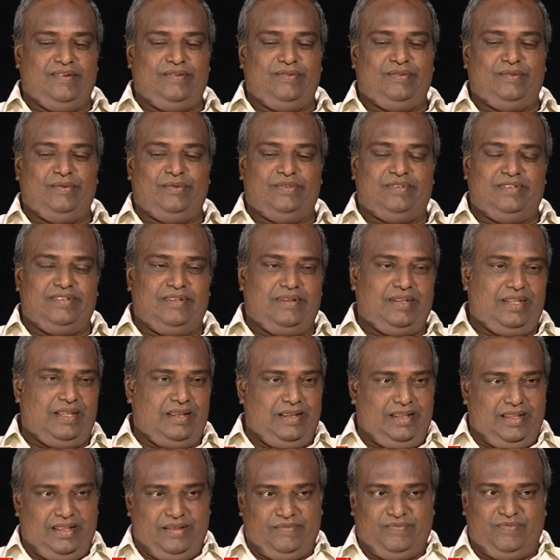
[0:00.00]
నువ్వు
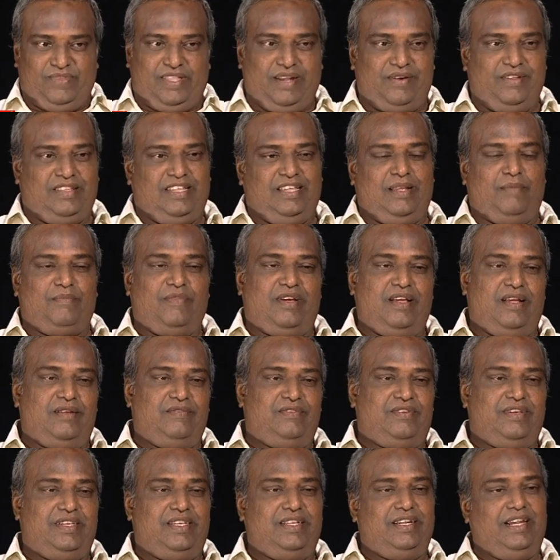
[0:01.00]
ఇంకా తర్వాత
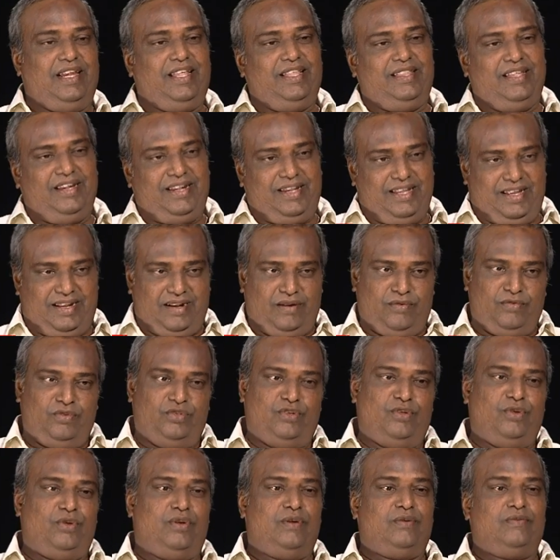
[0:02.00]
ఎంకాన్ చెయ్యి లేదంటే ఇక్కడ
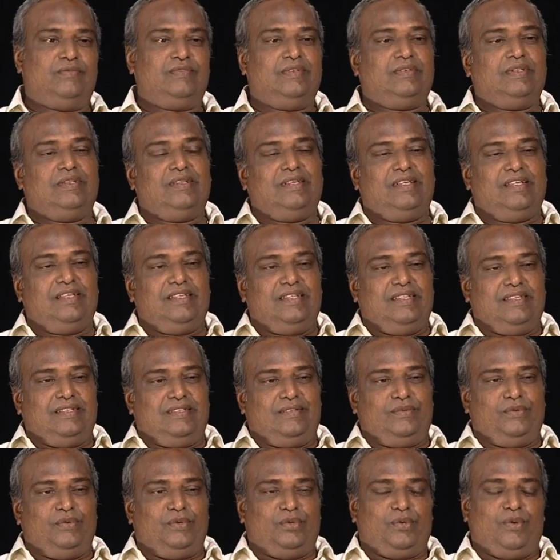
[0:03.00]
ఉద్యోగం
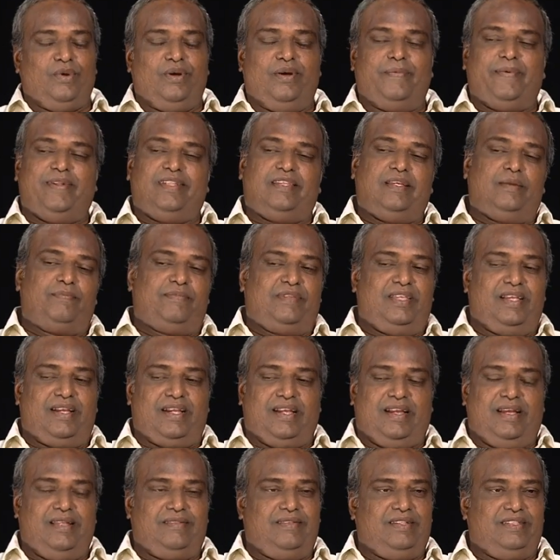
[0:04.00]
చూసుకోమని చెప్తే
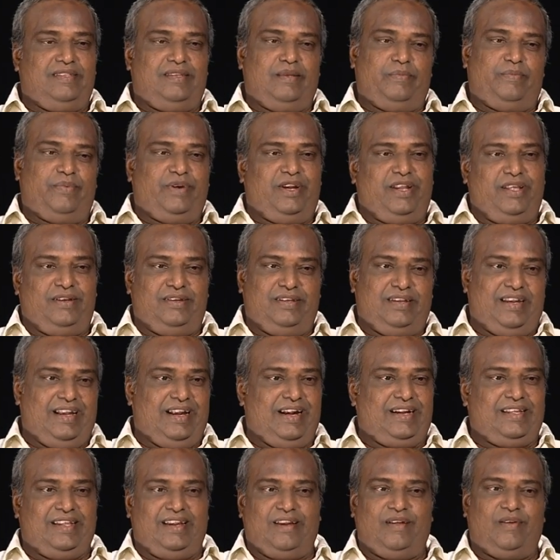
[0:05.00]
కాదని చెప్పి నేను ఈ
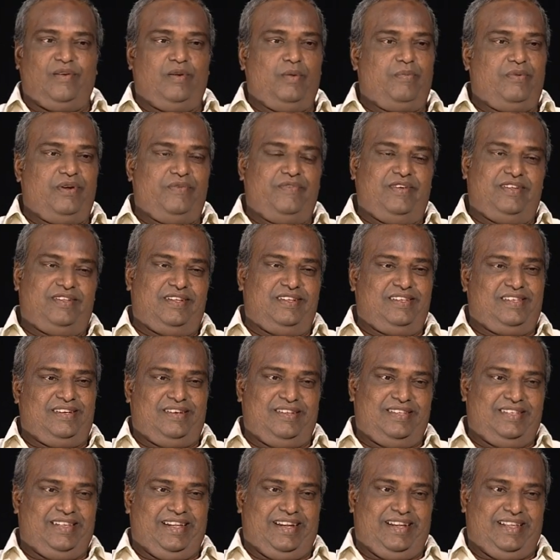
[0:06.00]
నాటక రంగంలో
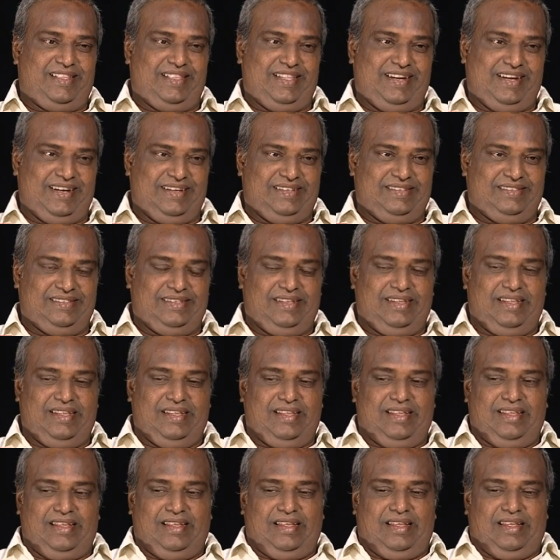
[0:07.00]
ప్రవేశించడం జరిగిందండి
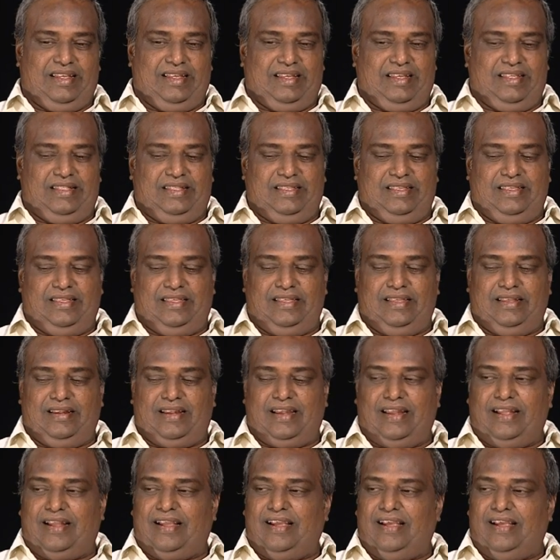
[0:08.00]
అది ఇట్లా